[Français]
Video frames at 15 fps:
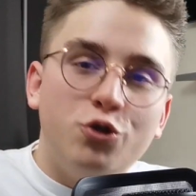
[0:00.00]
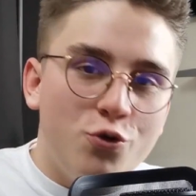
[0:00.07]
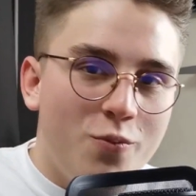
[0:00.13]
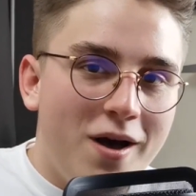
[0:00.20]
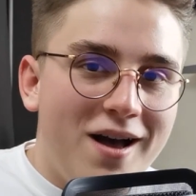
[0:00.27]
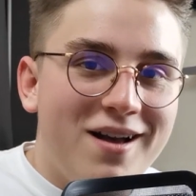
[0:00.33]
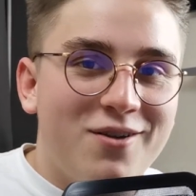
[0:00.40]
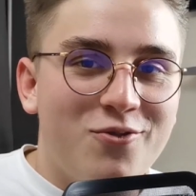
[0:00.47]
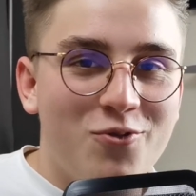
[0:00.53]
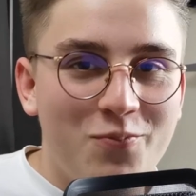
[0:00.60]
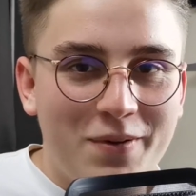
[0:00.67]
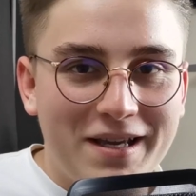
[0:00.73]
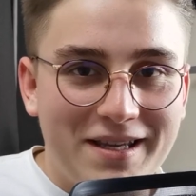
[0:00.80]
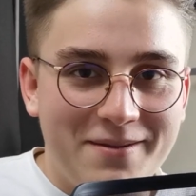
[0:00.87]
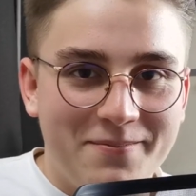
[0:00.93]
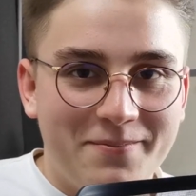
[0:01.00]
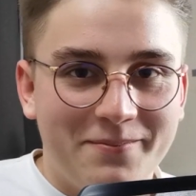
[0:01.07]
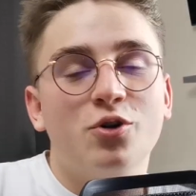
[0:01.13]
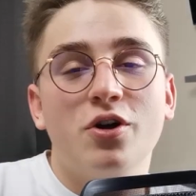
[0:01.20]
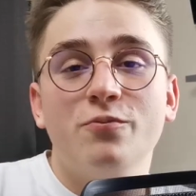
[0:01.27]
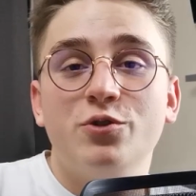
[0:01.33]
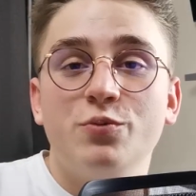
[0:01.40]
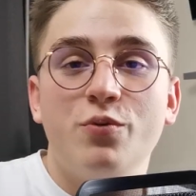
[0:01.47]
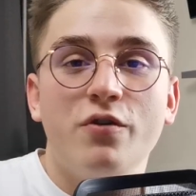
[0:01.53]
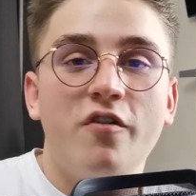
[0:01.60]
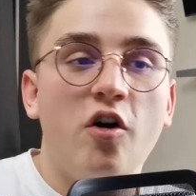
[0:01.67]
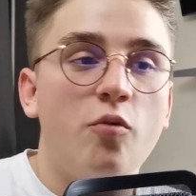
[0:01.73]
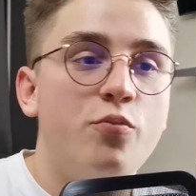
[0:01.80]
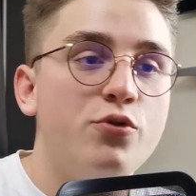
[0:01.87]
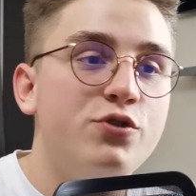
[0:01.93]
tu m'as compris. Donc comme tu peux le
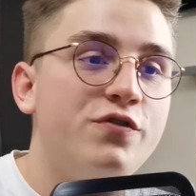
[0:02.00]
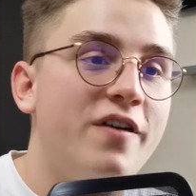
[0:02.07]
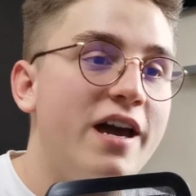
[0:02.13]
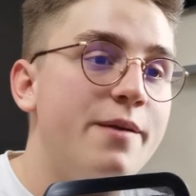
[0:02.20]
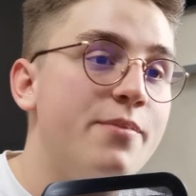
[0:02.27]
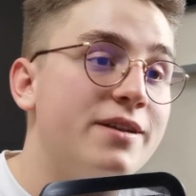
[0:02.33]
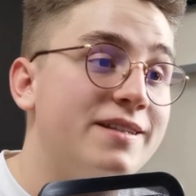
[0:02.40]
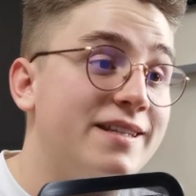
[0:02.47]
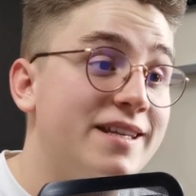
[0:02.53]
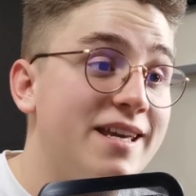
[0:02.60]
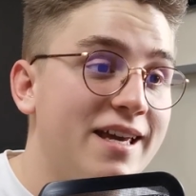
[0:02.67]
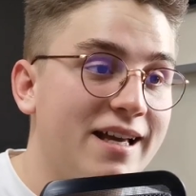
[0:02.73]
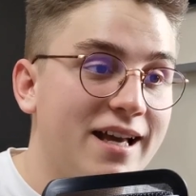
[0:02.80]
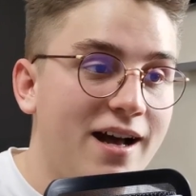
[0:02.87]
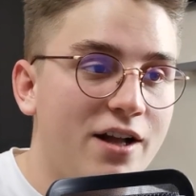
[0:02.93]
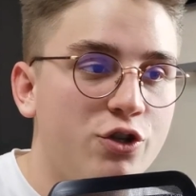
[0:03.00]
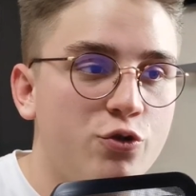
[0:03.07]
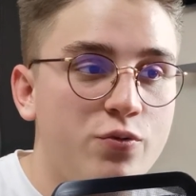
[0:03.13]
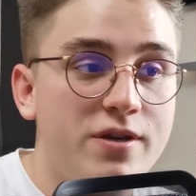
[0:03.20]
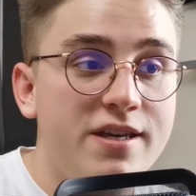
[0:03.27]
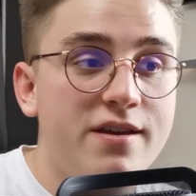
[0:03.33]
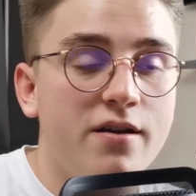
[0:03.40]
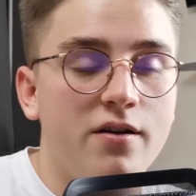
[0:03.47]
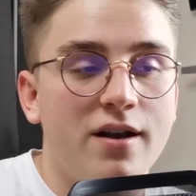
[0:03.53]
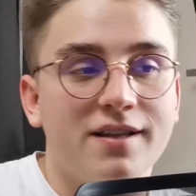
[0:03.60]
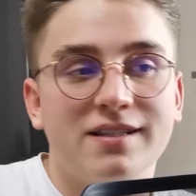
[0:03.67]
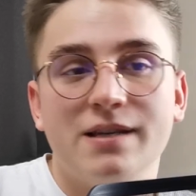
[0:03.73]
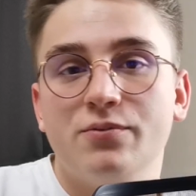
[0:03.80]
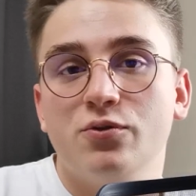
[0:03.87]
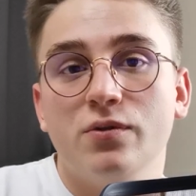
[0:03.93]
voir en plus, Vibe, c'est gratuit,
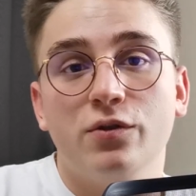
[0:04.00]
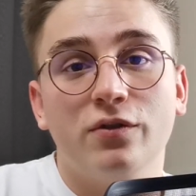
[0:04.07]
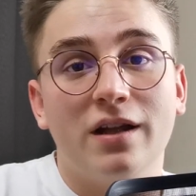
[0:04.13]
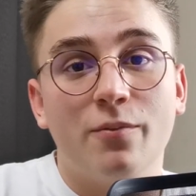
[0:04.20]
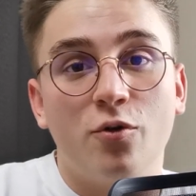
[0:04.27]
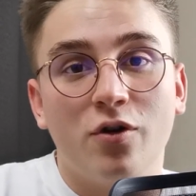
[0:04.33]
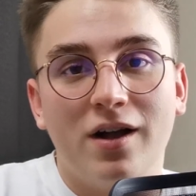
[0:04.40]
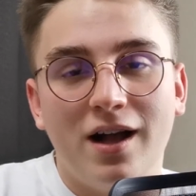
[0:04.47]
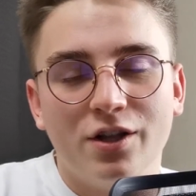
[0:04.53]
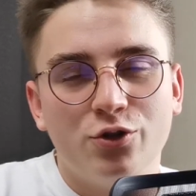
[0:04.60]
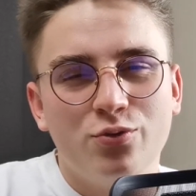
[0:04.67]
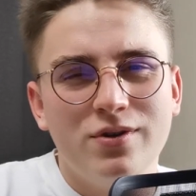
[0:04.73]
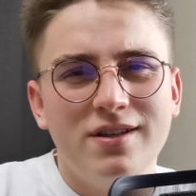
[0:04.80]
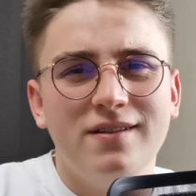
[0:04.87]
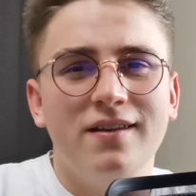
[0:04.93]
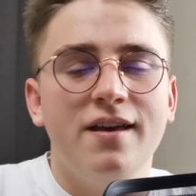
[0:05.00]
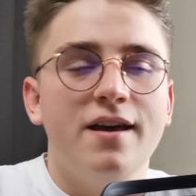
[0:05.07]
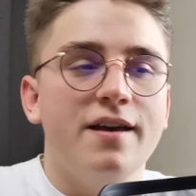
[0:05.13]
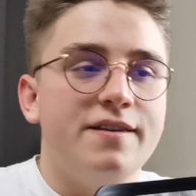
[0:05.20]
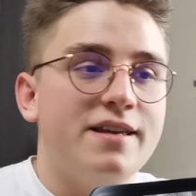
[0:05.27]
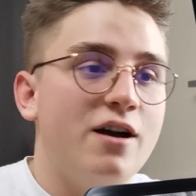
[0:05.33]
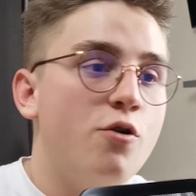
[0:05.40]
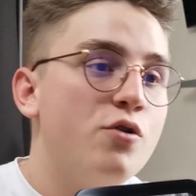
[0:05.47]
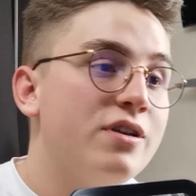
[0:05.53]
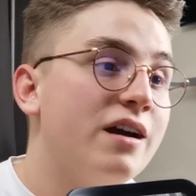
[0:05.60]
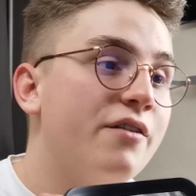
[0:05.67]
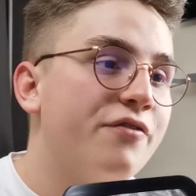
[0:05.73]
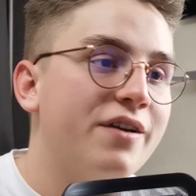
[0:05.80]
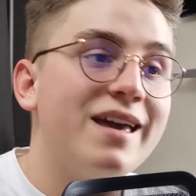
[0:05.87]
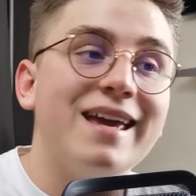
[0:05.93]
l'inscription est totalement gratuite, il n'y a
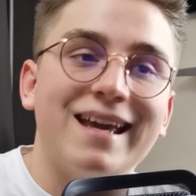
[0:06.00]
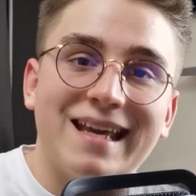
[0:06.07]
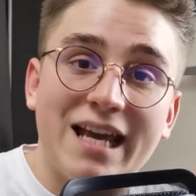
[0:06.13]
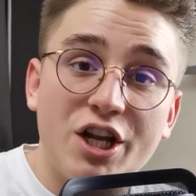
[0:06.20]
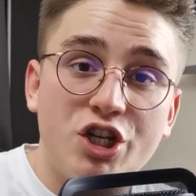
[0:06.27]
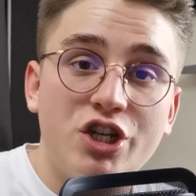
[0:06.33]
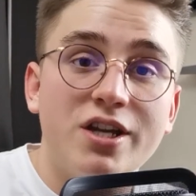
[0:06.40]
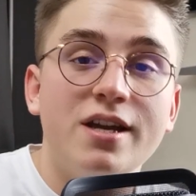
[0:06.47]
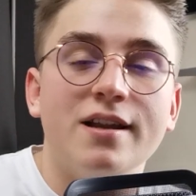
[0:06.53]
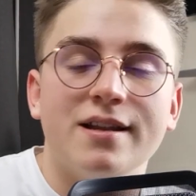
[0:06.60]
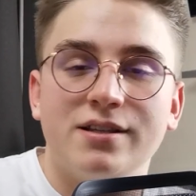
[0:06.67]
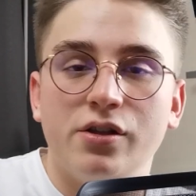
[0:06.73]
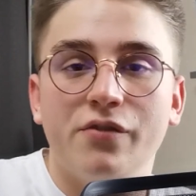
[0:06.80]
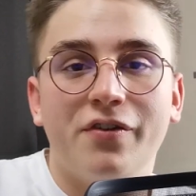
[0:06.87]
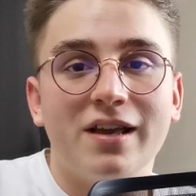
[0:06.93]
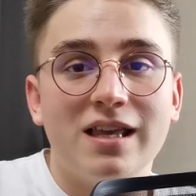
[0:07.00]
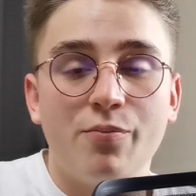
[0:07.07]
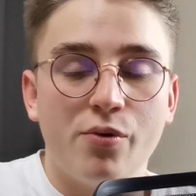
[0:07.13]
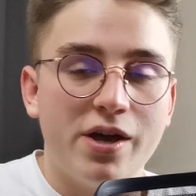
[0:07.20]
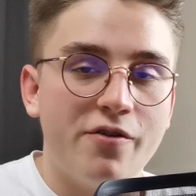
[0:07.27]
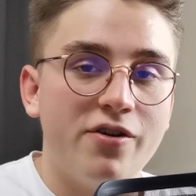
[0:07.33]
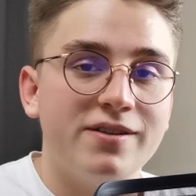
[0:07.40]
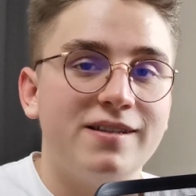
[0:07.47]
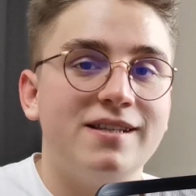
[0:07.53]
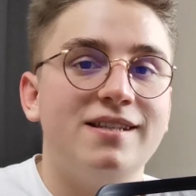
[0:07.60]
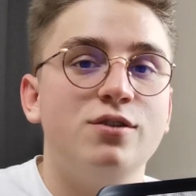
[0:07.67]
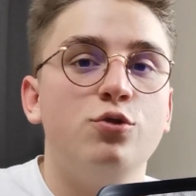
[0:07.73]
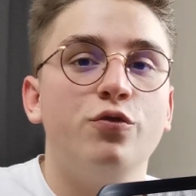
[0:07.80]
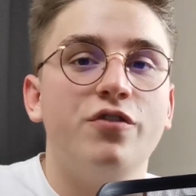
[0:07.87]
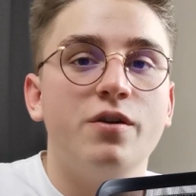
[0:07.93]
aucun frais caché, les seuls frais qu'il peut y avoir, c'est
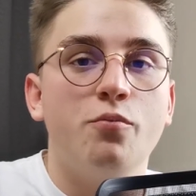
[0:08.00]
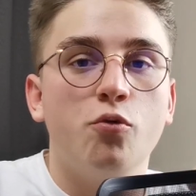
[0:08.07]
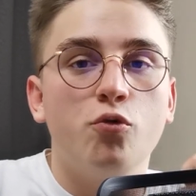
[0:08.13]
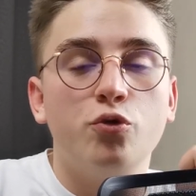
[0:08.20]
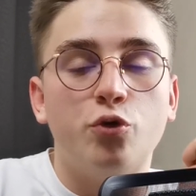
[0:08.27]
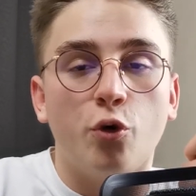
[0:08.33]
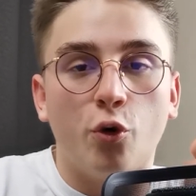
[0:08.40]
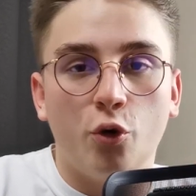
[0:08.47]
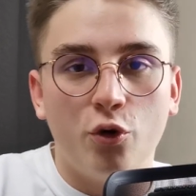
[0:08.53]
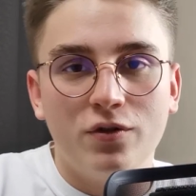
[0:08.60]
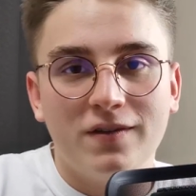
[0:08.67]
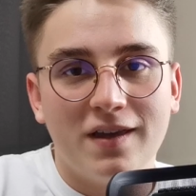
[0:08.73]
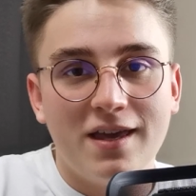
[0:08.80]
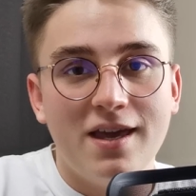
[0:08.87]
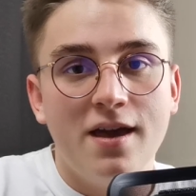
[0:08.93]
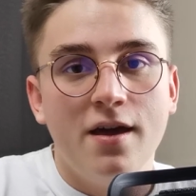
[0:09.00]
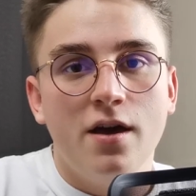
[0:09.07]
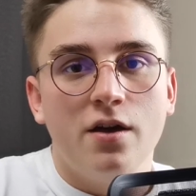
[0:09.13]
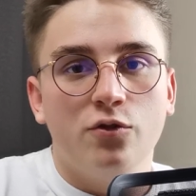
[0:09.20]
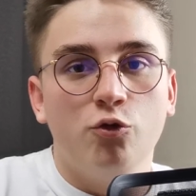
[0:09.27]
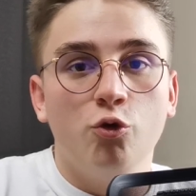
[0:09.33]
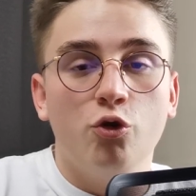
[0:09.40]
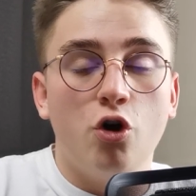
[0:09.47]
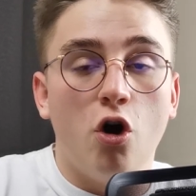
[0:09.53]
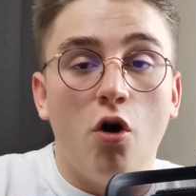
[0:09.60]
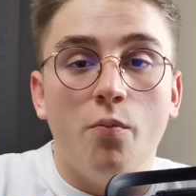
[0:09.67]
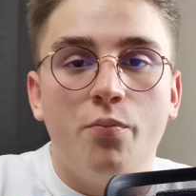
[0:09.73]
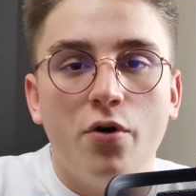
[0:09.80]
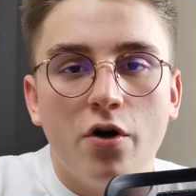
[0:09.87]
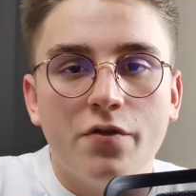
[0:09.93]
si tu fais beaucoup de retraits, donc
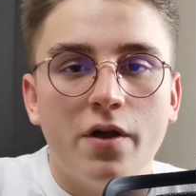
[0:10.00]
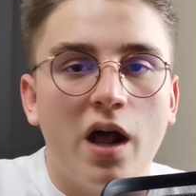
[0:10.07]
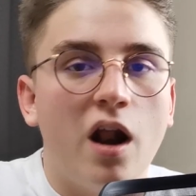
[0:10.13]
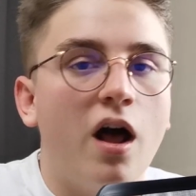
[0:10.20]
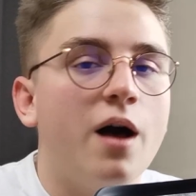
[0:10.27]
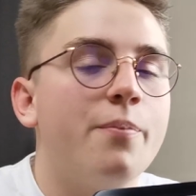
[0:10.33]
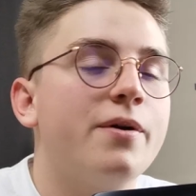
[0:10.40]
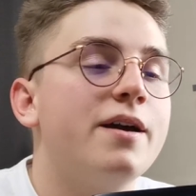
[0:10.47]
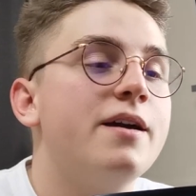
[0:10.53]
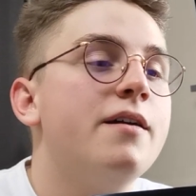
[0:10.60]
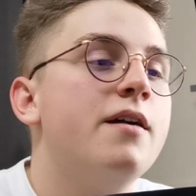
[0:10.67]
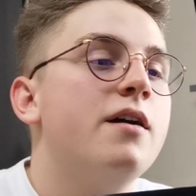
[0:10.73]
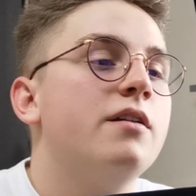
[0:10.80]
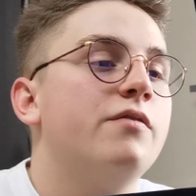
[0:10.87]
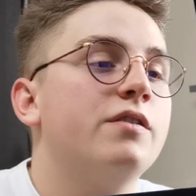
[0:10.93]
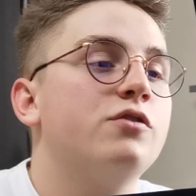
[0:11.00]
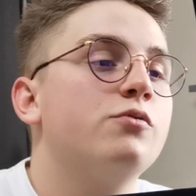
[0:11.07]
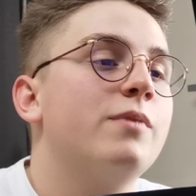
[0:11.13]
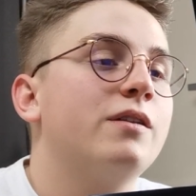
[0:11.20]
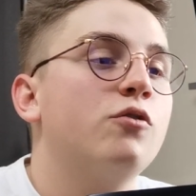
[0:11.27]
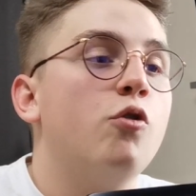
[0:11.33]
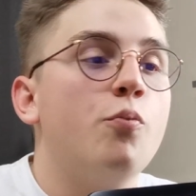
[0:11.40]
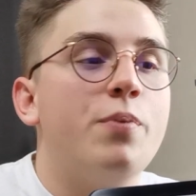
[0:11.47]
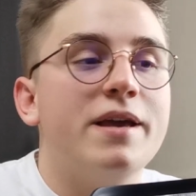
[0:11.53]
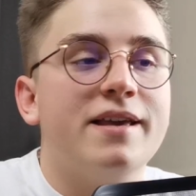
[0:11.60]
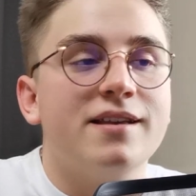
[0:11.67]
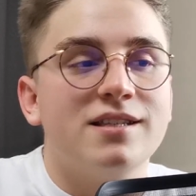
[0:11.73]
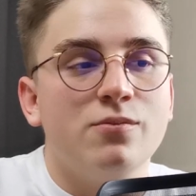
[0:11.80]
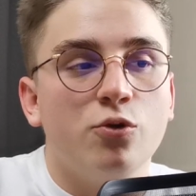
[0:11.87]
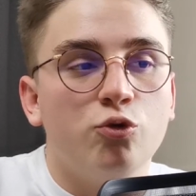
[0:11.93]
en borne. Alors après, de toute façon, maintenant, on
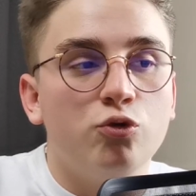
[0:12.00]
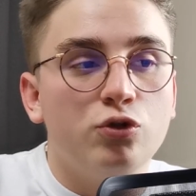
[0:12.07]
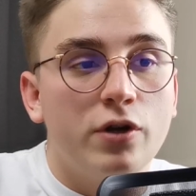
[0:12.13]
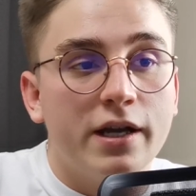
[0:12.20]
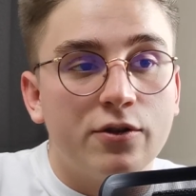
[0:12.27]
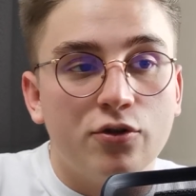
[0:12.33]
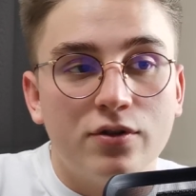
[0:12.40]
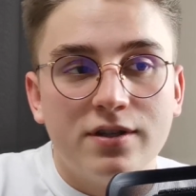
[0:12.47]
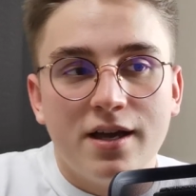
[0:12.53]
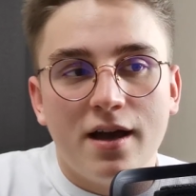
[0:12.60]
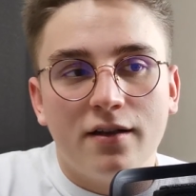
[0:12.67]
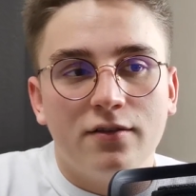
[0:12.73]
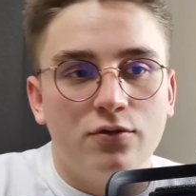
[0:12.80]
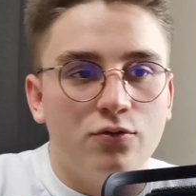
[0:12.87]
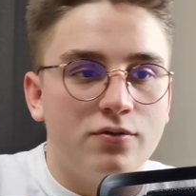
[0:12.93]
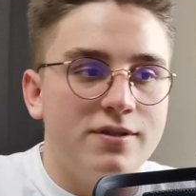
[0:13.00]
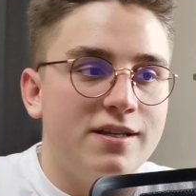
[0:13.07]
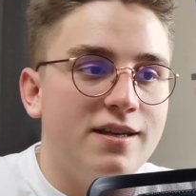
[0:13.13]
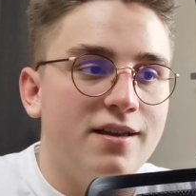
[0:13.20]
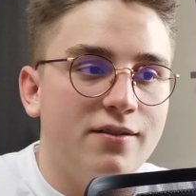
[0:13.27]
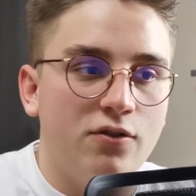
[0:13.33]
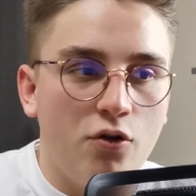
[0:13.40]
paye quasiment tout le temps avec notre carte, donc c'est